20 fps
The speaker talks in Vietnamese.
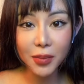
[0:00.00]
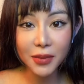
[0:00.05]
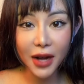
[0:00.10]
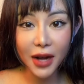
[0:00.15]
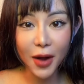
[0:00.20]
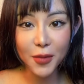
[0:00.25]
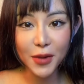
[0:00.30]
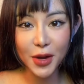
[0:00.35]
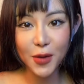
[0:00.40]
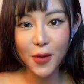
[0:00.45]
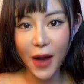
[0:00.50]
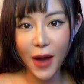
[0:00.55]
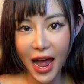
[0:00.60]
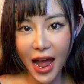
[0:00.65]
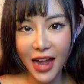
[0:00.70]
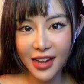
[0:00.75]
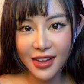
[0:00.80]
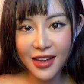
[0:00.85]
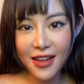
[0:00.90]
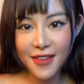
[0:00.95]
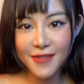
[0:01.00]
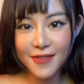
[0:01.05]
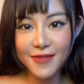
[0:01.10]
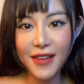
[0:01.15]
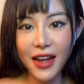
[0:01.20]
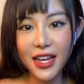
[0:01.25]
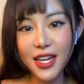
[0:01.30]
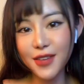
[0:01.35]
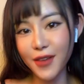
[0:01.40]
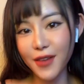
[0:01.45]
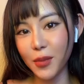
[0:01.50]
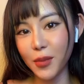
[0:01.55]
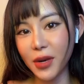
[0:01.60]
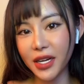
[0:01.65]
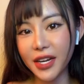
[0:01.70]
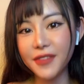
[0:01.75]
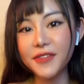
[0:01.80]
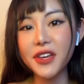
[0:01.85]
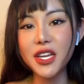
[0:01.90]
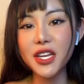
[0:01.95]
nó không hiệu quả và hy vọng là
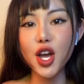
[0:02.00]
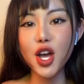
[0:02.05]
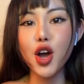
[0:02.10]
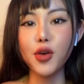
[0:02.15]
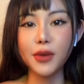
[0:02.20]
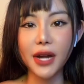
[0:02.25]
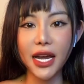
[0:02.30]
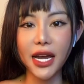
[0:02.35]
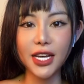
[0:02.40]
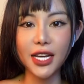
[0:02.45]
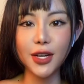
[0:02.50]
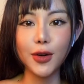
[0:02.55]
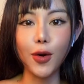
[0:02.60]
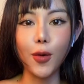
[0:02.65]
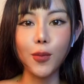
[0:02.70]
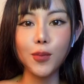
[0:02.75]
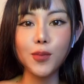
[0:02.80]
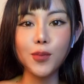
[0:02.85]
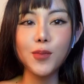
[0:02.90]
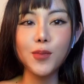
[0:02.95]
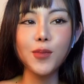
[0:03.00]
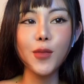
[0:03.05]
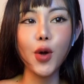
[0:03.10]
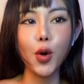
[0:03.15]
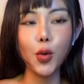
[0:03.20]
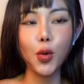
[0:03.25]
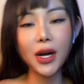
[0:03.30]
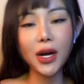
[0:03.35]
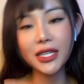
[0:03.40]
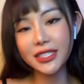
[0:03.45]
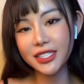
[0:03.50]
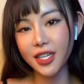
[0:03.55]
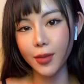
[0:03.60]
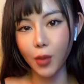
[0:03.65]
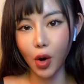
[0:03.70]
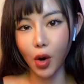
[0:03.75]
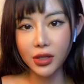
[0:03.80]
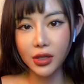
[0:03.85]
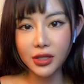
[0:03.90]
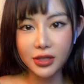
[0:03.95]
cái video này cũng hữu ích cho
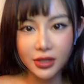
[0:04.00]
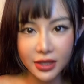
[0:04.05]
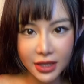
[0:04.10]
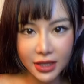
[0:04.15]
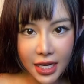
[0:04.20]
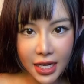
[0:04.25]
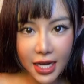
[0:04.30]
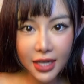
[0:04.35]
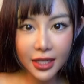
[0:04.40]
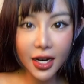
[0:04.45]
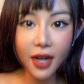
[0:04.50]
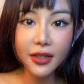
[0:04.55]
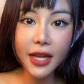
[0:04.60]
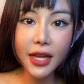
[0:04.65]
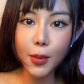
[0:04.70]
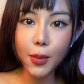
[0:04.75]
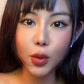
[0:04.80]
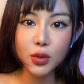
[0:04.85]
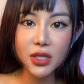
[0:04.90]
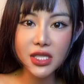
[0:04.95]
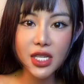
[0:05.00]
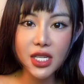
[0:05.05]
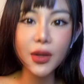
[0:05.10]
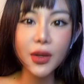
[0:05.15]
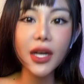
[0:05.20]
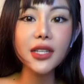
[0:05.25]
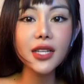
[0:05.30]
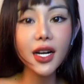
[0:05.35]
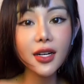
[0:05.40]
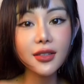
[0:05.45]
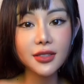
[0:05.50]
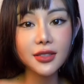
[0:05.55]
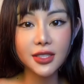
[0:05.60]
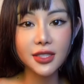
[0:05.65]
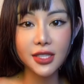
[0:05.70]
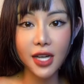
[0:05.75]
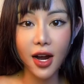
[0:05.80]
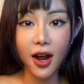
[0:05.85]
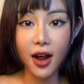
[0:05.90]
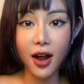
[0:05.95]
mọi người có thêm một chút xíu kiến thức
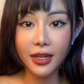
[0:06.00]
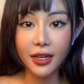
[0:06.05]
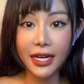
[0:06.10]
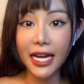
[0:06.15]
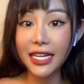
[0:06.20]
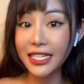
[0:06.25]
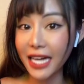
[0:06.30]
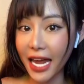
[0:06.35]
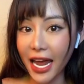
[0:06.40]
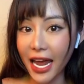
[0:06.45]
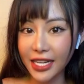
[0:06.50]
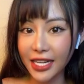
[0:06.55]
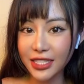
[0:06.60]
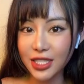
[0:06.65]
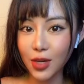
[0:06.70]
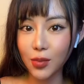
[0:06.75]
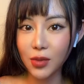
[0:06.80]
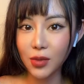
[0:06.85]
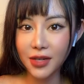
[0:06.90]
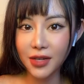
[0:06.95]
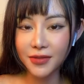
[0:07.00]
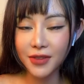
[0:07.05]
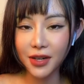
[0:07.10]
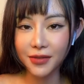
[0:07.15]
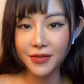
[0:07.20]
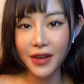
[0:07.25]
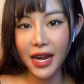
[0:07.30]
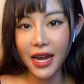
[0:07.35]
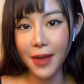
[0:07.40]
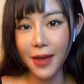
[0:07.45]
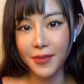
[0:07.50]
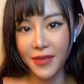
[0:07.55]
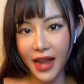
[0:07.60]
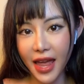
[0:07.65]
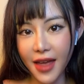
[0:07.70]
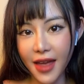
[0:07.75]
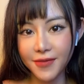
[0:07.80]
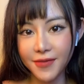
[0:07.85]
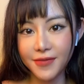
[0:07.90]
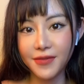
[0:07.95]
cho các nàng trong lĩnh vực về làm
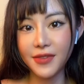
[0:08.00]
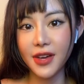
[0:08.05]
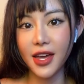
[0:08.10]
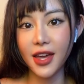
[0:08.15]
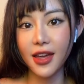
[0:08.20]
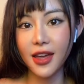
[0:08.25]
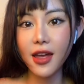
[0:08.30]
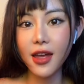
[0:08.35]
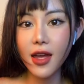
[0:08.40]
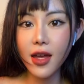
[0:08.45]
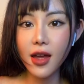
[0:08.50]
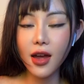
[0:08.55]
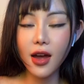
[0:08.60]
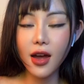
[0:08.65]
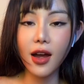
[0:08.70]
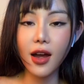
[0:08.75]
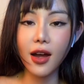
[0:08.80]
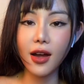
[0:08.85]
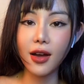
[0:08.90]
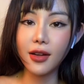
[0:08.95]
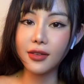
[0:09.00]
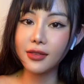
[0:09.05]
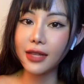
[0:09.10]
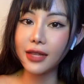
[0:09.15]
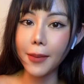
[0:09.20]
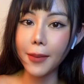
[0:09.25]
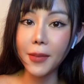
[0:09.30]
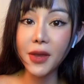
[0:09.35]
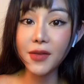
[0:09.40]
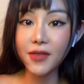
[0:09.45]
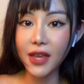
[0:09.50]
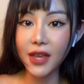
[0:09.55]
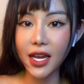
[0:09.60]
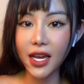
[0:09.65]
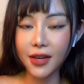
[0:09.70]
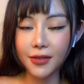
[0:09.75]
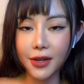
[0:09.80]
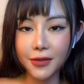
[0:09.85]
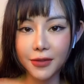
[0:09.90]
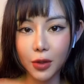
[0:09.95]
đẹp về uh, thẩm mỹ
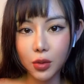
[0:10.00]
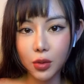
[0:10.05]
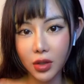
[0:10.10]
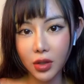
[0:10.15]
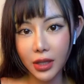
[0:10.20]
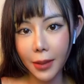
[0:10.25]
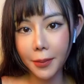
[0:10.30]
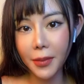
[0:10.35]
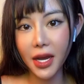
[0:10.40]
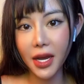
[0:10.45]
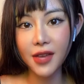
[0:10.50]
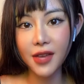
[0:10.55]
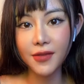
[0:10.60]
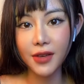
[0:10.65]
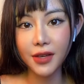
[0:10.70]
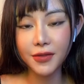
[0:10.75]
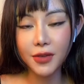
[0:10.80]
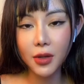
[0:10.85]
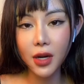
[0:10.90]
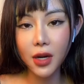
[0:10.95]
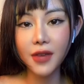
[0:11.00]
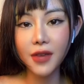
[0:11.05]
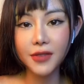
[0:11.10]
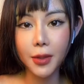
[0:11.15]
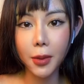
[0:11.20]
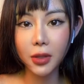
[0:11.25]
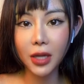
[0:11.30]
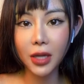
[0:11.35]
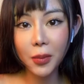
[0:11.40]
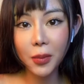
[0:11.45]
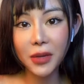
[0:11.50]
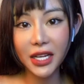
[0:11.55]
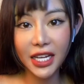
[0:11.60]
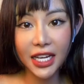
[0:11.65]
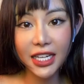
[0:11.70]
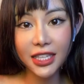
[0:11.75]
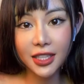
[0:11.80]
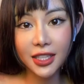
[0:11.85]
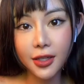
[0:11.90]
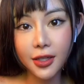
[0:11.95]
viện về phẫu thuật thẩm mỹ về filler về botox này
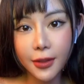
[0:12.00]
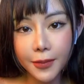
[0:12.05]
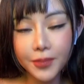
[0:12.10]
kia các thứ